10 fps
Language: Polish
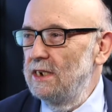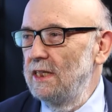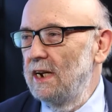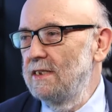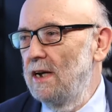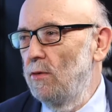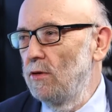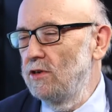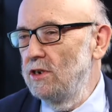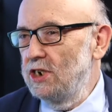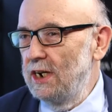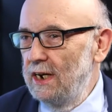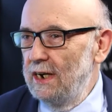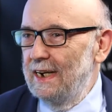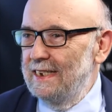Jeżeli teraz założyć,
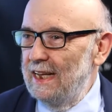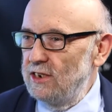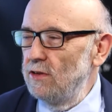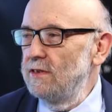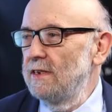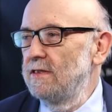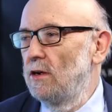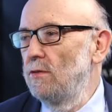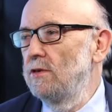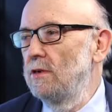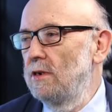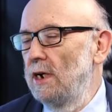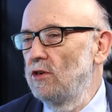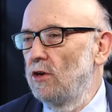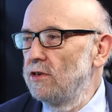że znacząca z tych ludzi
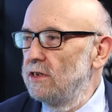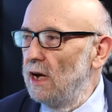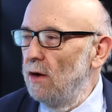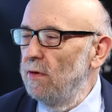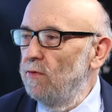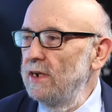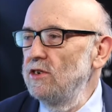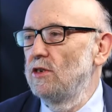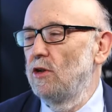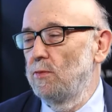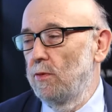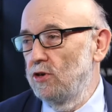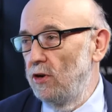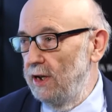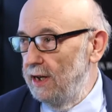część korzystałaby właśnie z
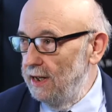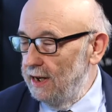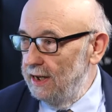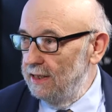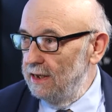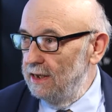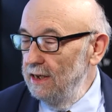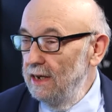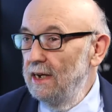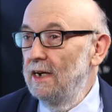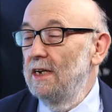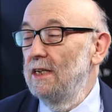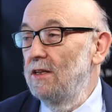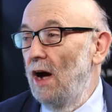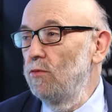rozproszonej energetyki,
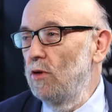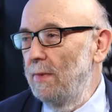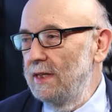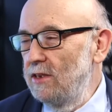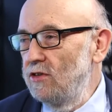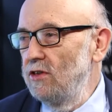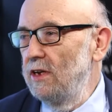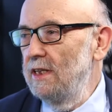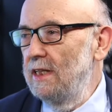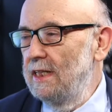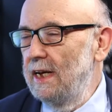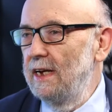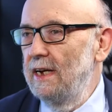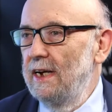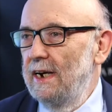to automatycznie
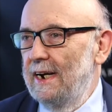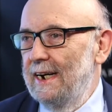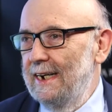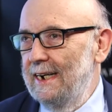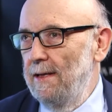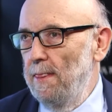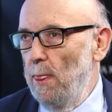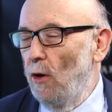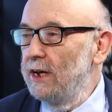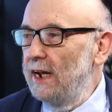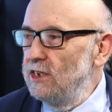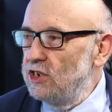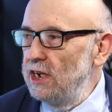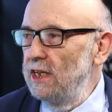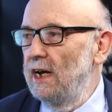te E,
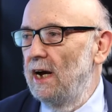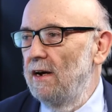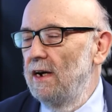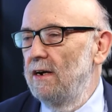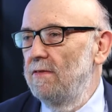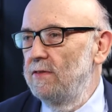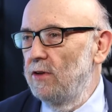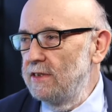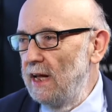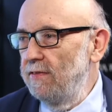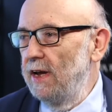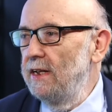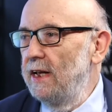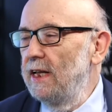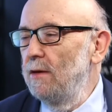ograniczenia w
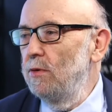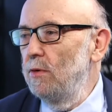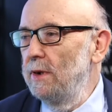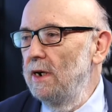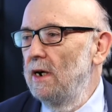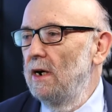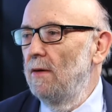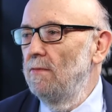dostawie energii byłyby,